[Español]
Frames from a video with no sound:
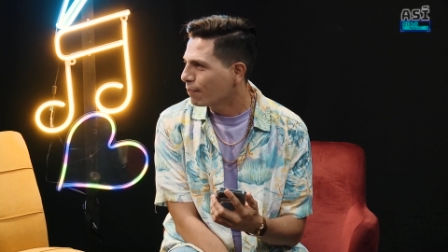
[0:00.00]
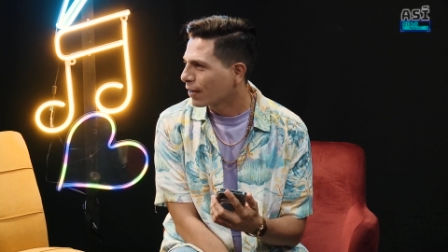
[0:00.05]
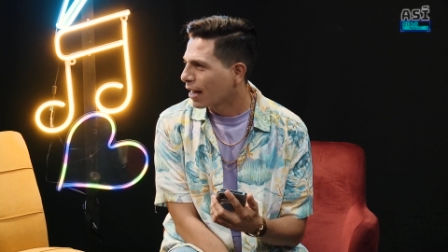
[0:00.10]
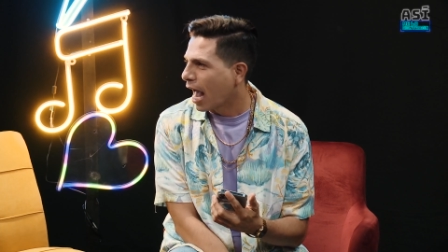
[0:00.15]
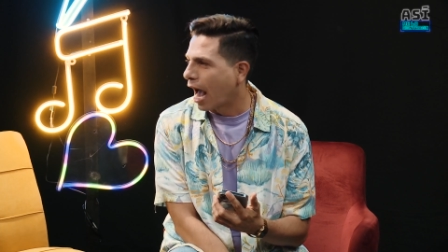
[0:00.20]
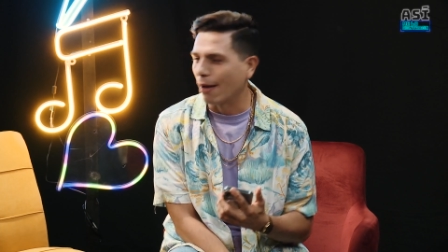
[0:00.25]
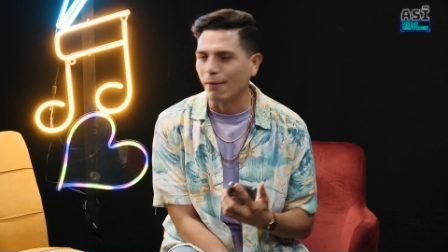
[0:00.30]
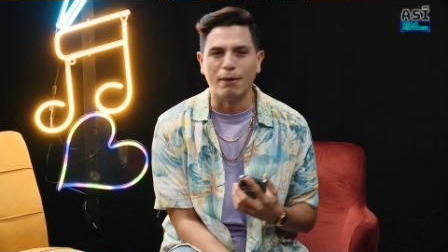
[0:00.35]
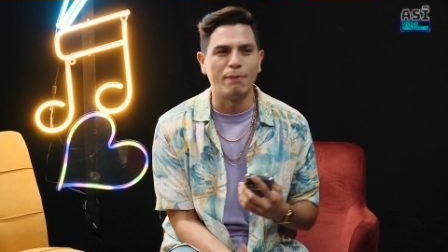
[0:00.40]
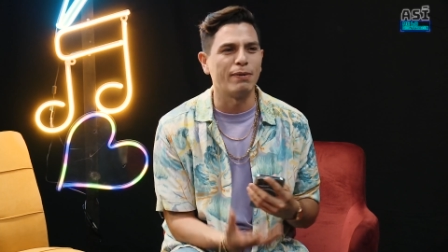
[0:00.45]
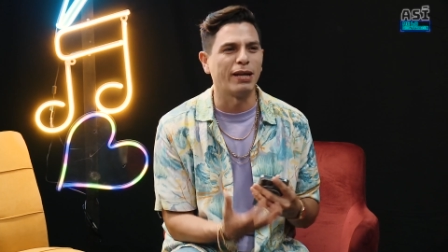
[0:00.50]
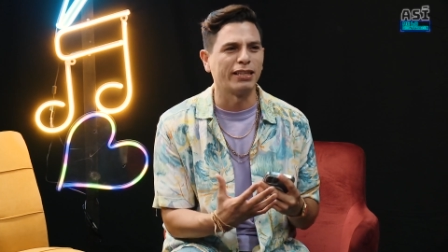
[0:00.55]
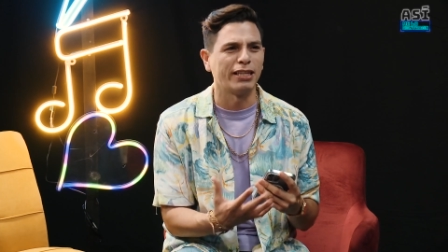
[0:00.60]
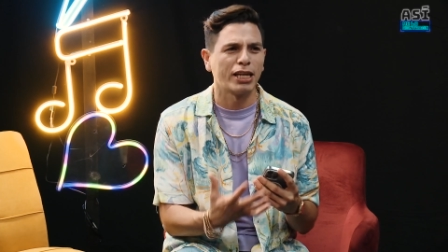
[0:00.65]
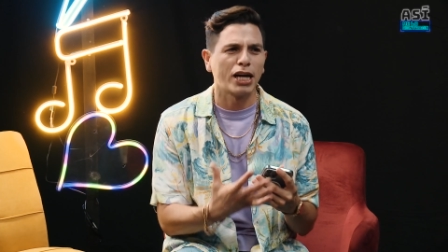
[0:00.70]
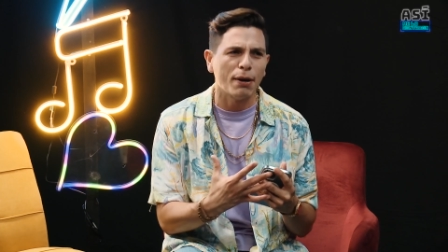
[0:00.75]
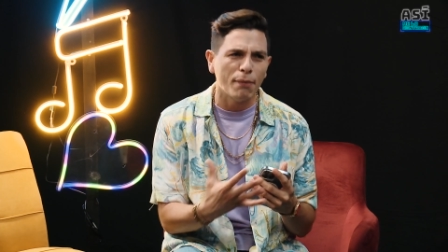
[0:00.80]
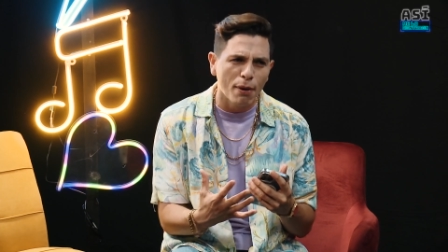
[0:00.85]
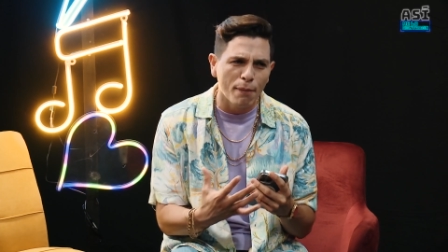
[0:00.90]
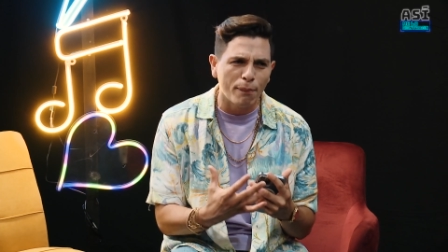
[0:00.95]
a ver,
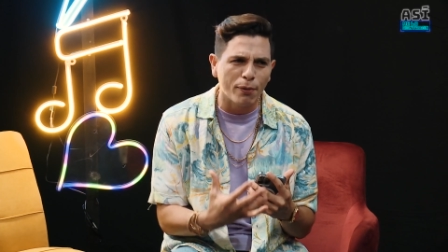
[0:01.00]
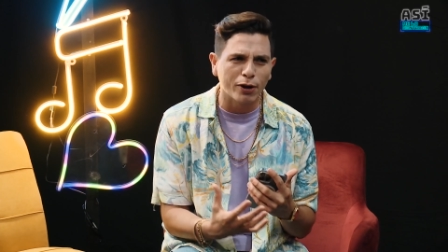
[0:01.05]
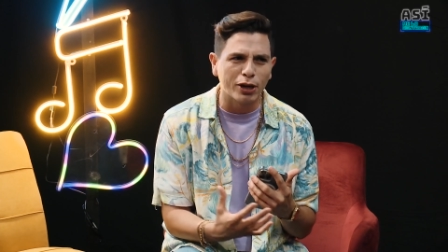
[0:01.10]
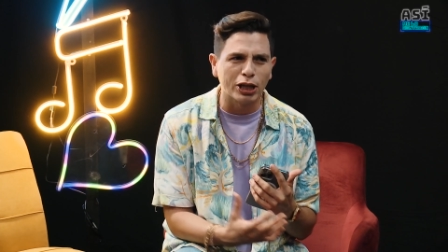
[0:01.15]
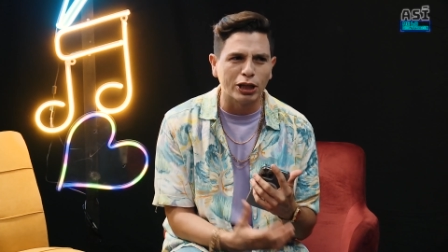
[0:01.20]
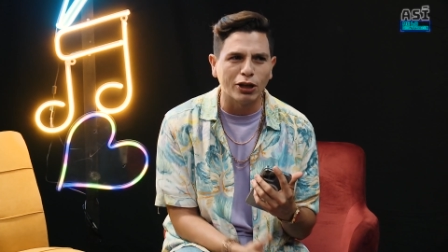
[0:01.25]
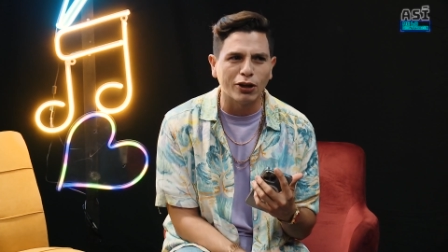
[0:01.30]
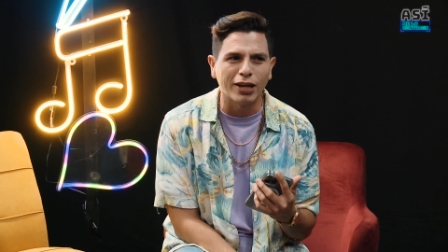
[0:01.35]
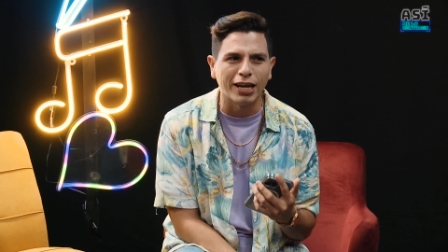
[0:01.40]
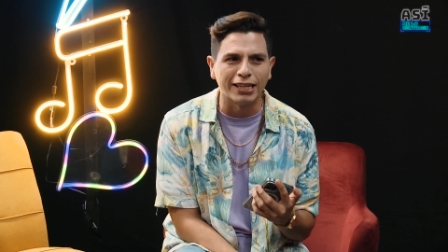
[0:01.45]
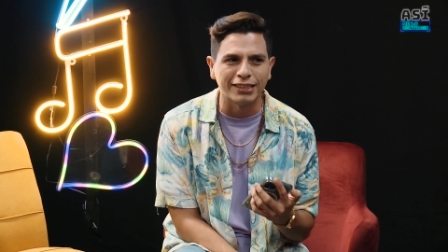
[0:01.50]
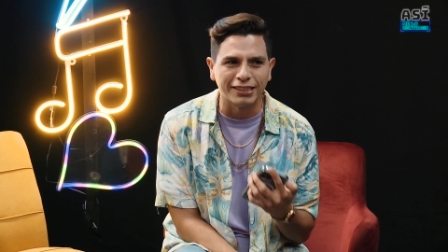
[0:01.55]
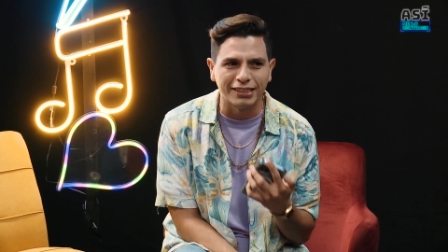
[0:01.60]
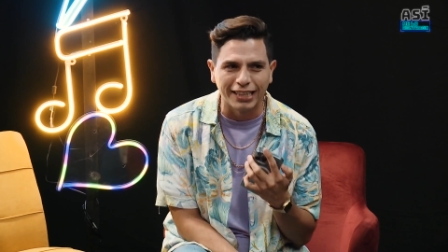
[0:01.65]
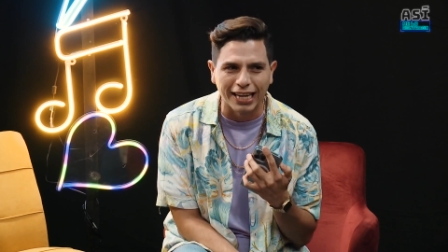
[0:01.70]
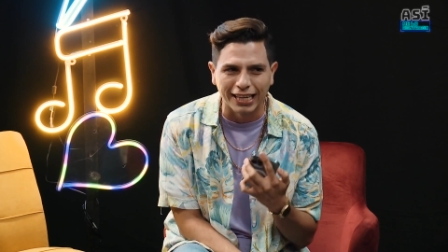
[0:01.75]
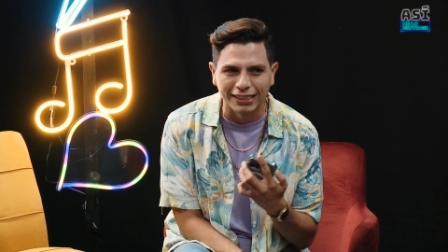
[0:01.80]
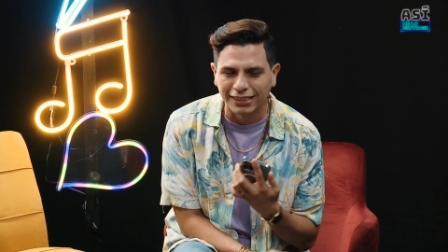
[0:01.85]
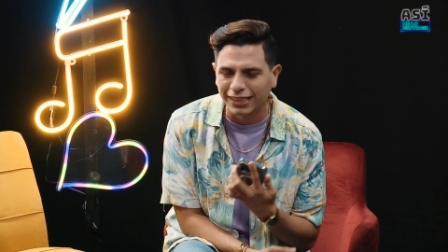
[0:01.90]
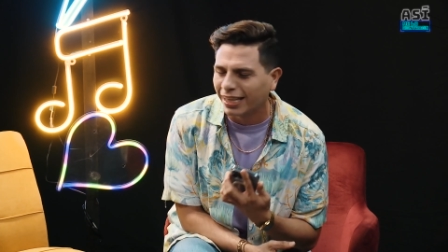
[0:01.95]
platícame un poquito de,
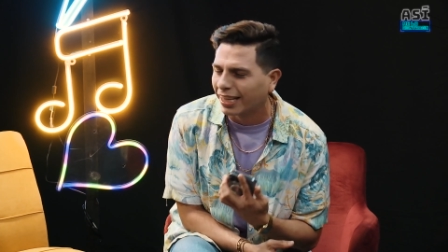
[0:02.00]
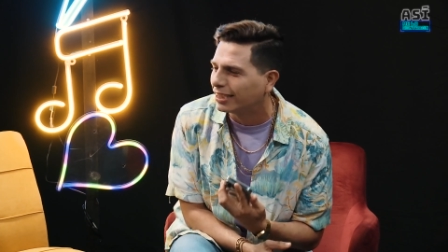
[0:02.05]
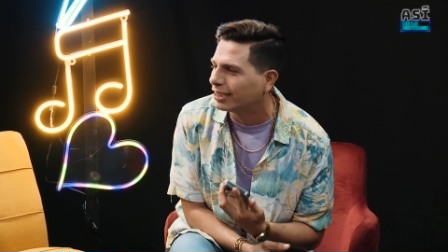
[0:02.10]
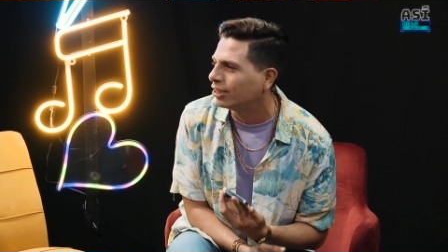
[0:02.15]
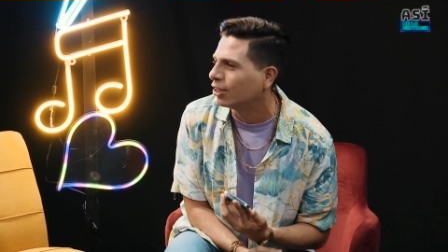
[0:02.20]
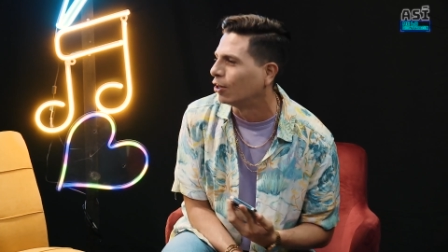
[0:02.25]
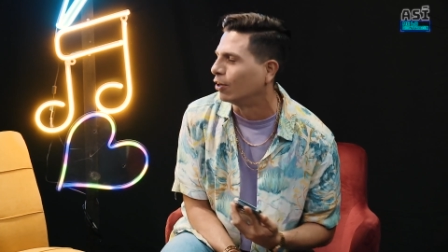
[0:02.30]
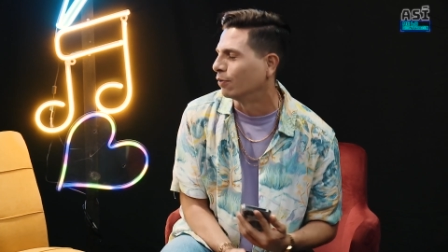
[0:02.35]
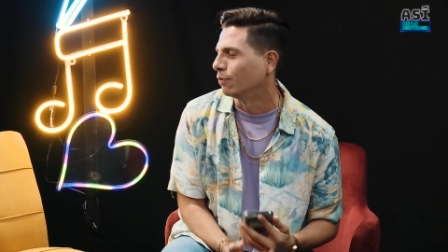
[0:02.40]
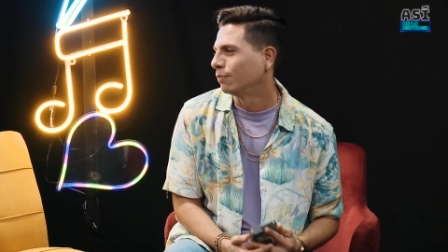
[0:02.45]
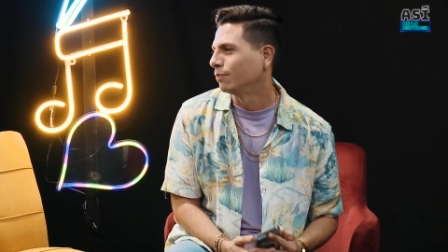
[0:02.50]
esta canción